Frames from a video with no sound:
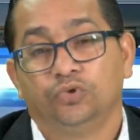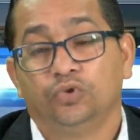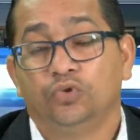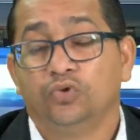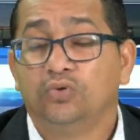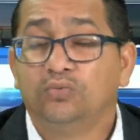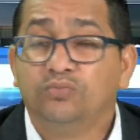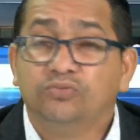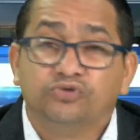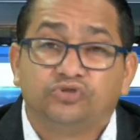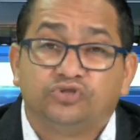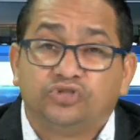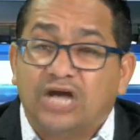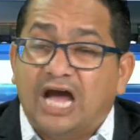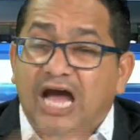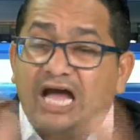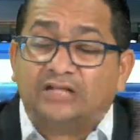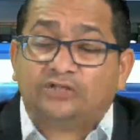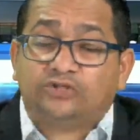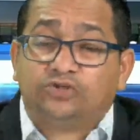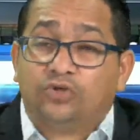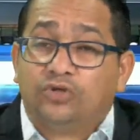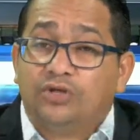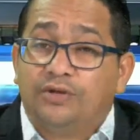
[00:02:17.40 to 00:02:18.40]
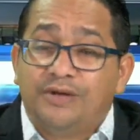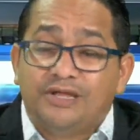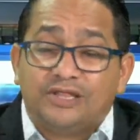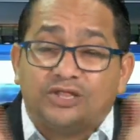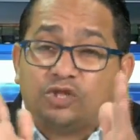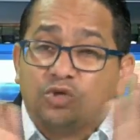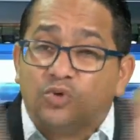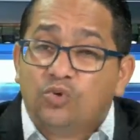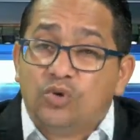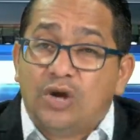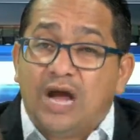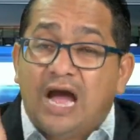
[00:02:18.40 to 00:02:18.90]
Un muchacho de
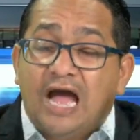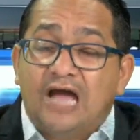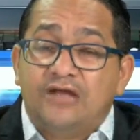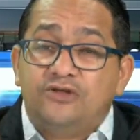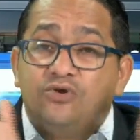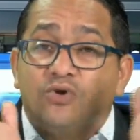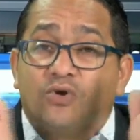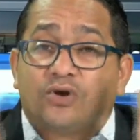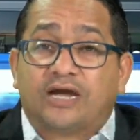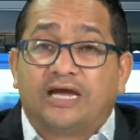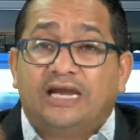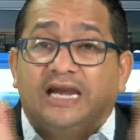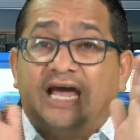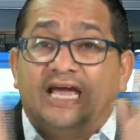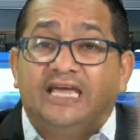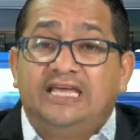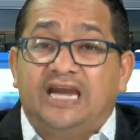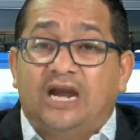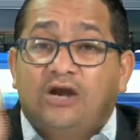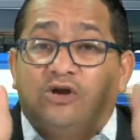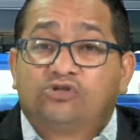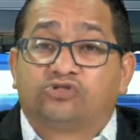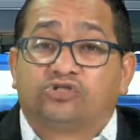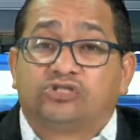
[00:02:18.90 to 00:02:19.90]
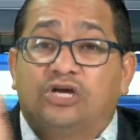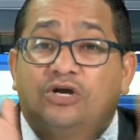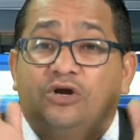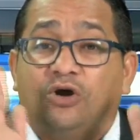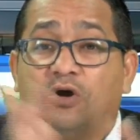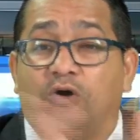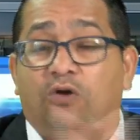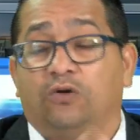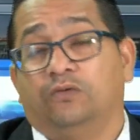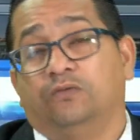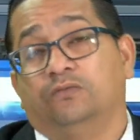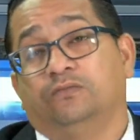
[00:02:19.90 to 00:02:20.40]
21 años que la ira lo
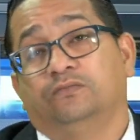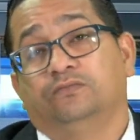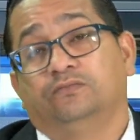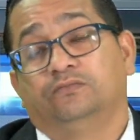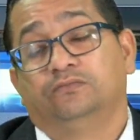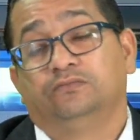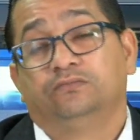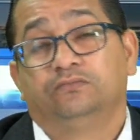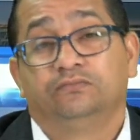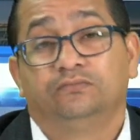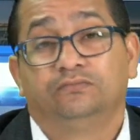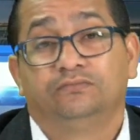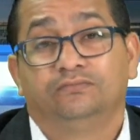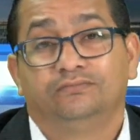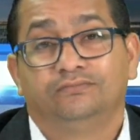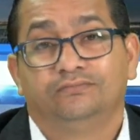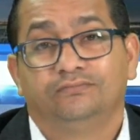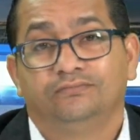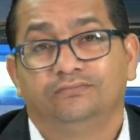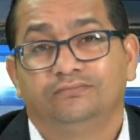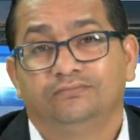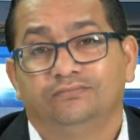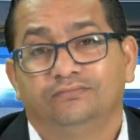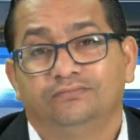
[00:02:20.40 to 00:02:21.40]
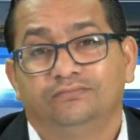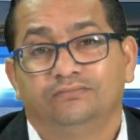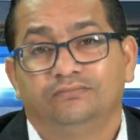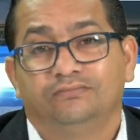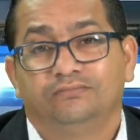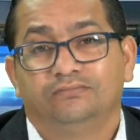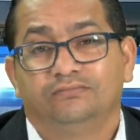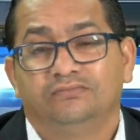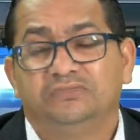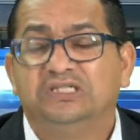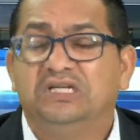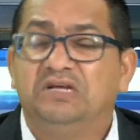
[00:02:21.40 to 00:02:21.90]
cegó
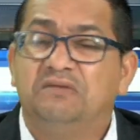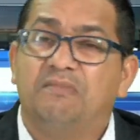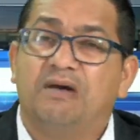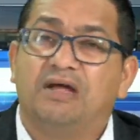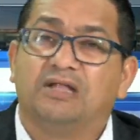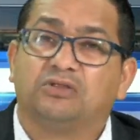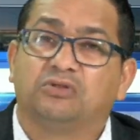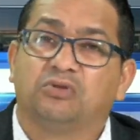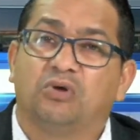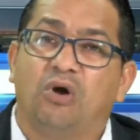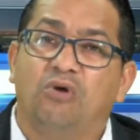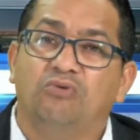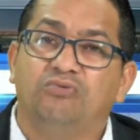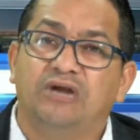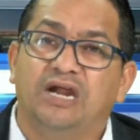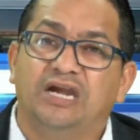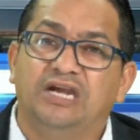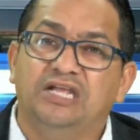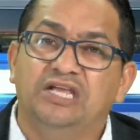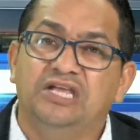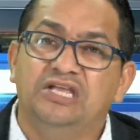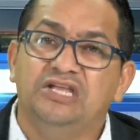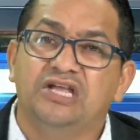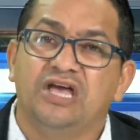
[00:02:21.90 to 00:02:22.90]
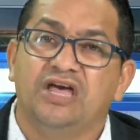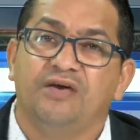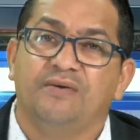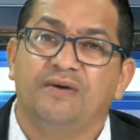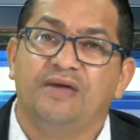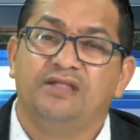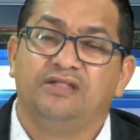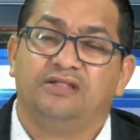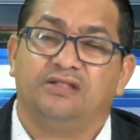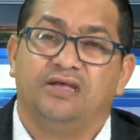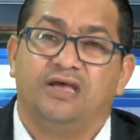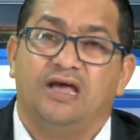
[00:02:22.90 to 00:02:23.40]
y mató a una niña de
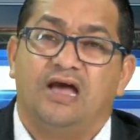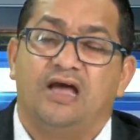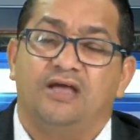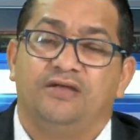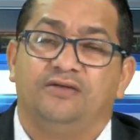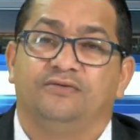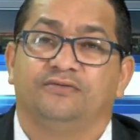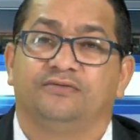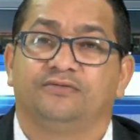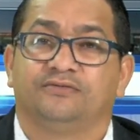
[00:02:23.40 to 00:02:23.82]
20 años.